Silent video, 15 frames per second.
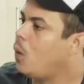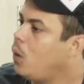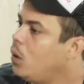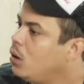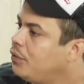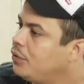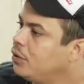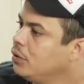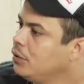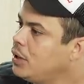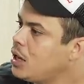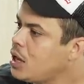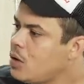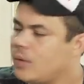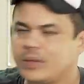olhou e falou,
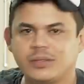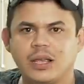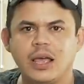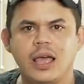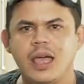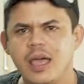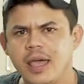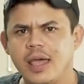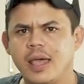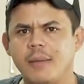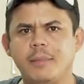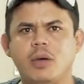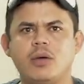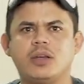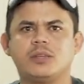não, isso é
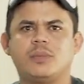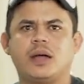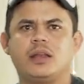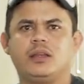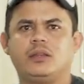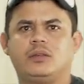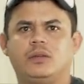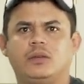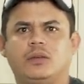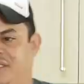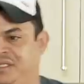meu ex-marido.